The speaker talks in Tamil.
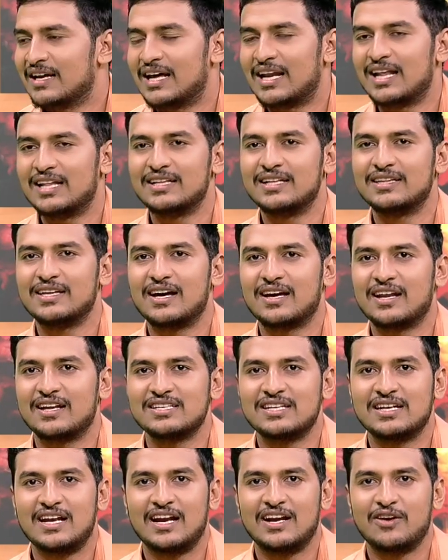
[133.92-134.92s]
கராத்தே
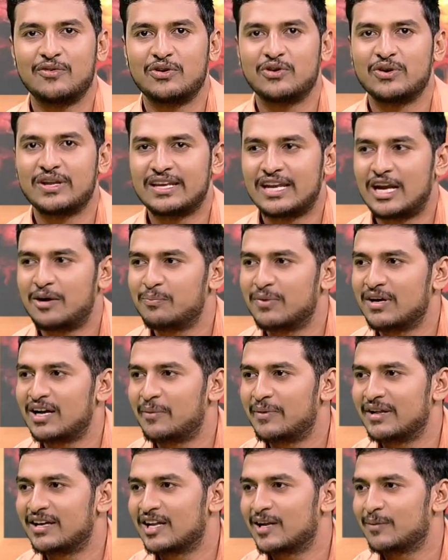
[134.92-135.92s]
தியாகராஜன் நான் அவருடைய நண்பர்
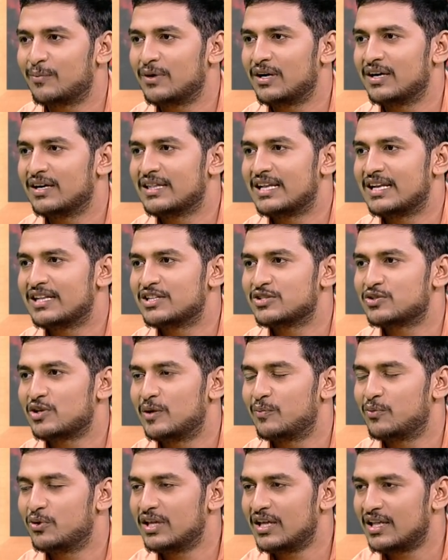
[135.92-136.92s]
அப்படிங்கிற இதுலேருந்து
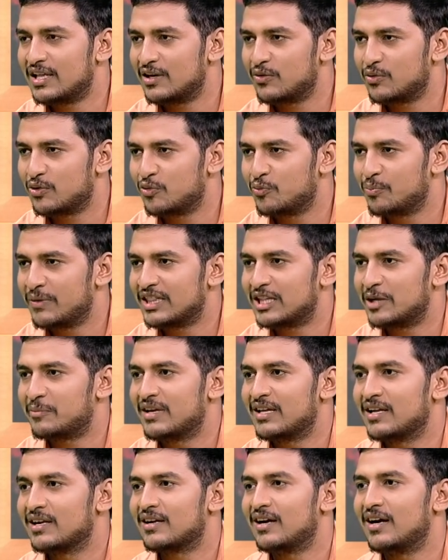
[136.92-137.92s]
சொல்லும்போது அதில் ஒரு
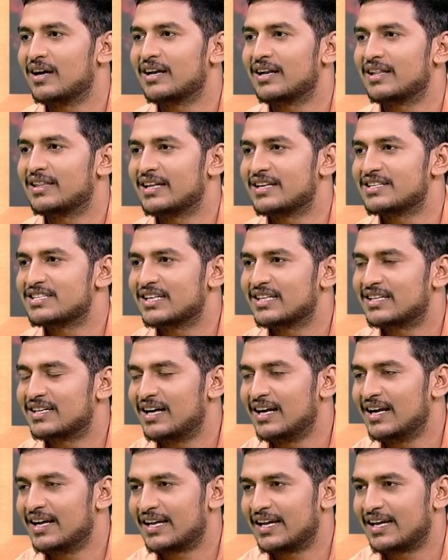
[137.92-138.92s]
உண்மைத்தன்மை இருக்காங்கிற
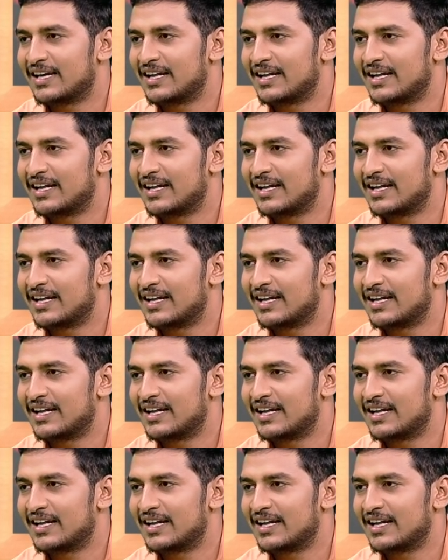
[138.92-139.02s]
தெரிஞ்சுக்கிறதுக்காக நான்